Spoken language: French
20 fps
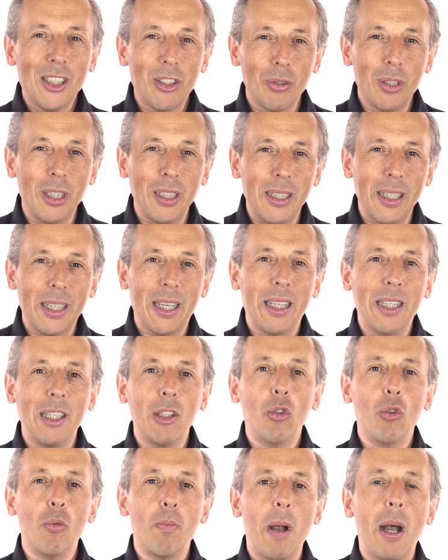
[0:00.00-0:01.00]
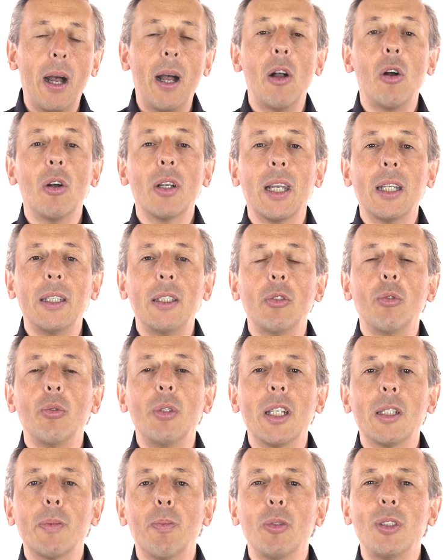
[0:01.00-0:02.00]
Société canine du Barin organise une
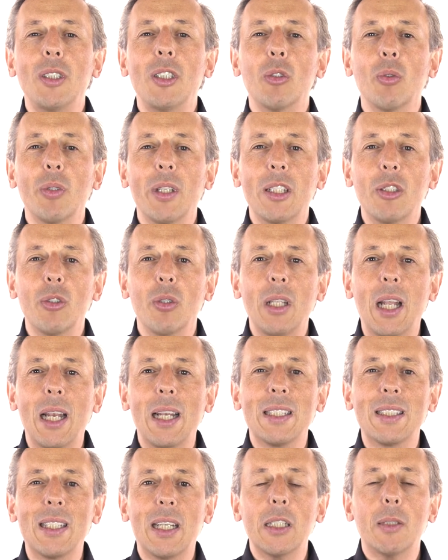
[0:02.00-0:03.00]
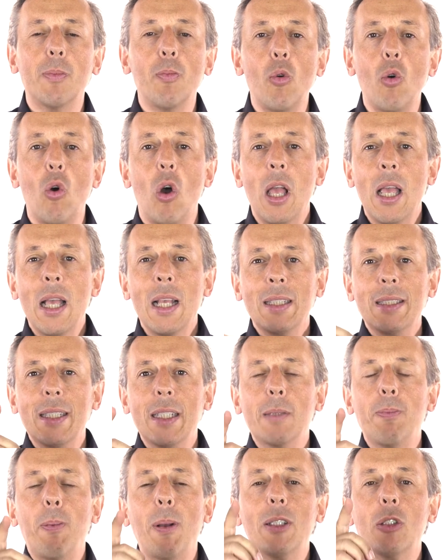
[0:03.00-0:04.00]
exposition nationale à Strasbourg. Ça
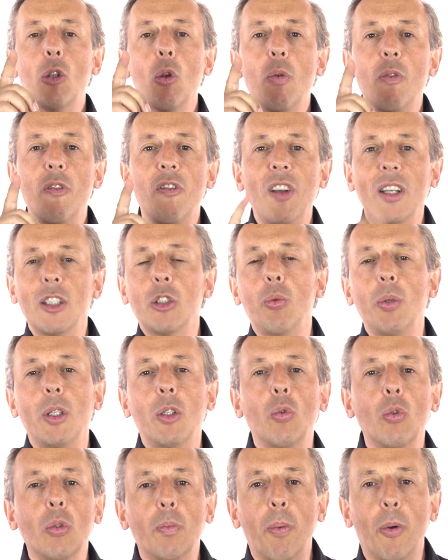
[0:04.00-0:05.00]
se passe le 28 août